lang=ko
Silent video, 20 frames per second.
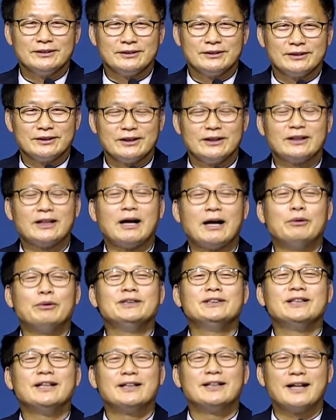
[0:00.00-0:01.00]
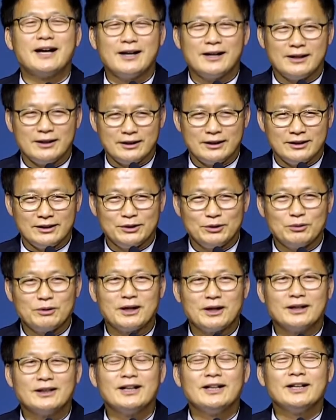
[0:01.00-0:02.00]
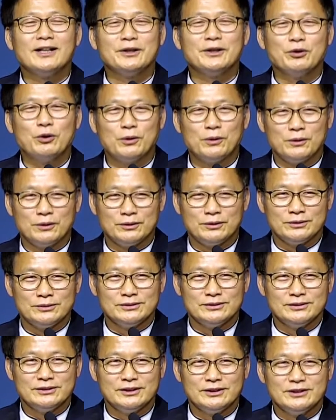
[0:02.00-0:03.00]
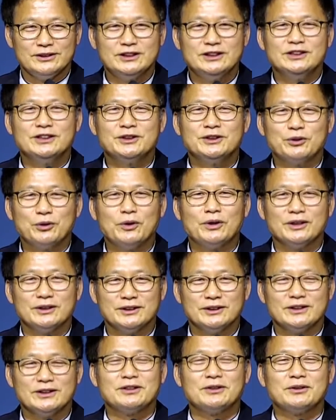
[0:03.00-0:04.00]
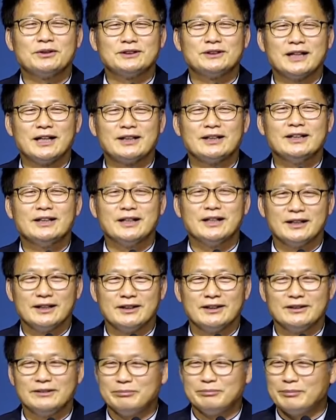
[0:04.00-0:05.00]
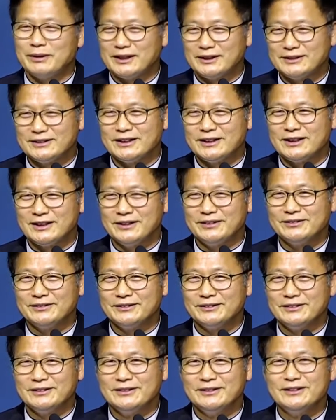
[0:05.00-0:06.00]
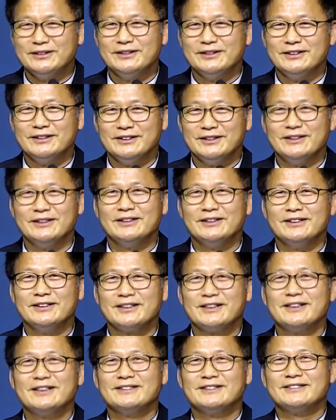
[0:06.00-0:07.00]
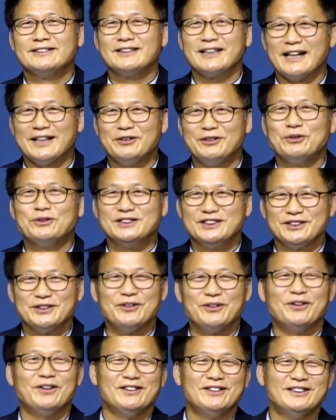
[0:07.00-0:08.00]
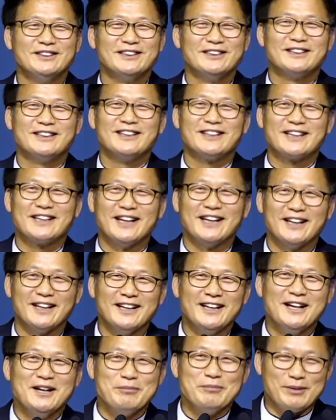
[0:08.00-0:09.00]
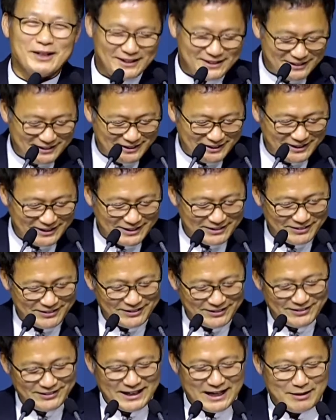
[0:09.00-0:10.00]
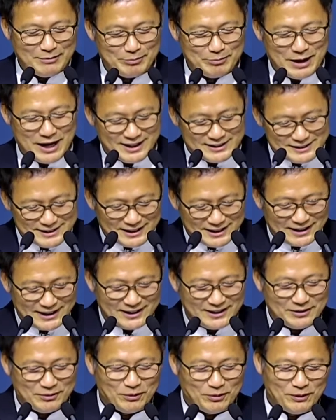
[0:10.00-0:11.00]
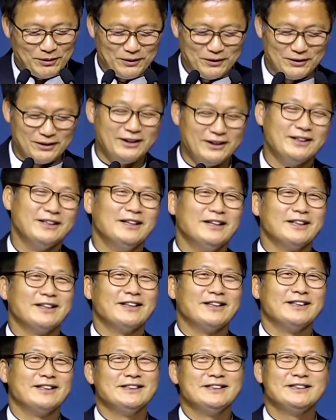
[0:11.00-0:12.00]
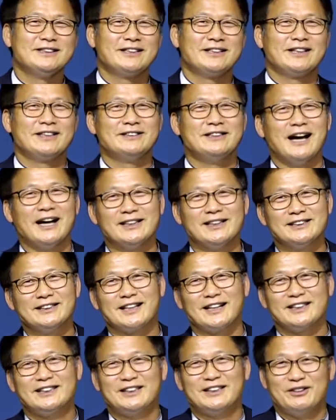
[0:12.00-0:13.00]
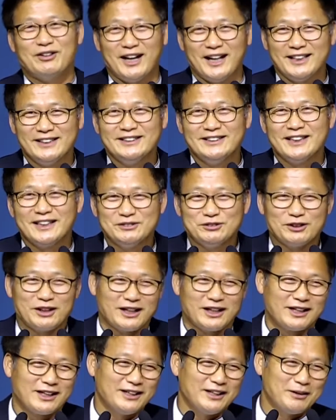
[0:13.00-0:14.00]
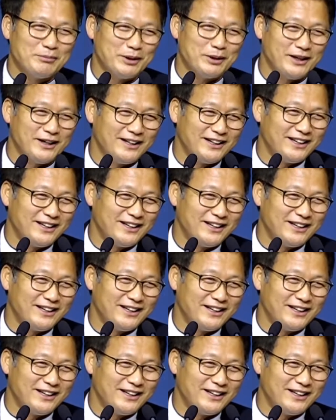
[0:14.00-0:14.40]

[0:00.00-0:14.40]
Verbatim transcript: 그래, 다윗의 다, 요나단의 요, 지교, 이제 서로 사귄다, 이런 말이잖아요. 예? 그래서 다요지교. 그렇게 만든 거예요. 한, 한자가 아니고. 그 이 아직까지도 한자인 줄 알았나 봐.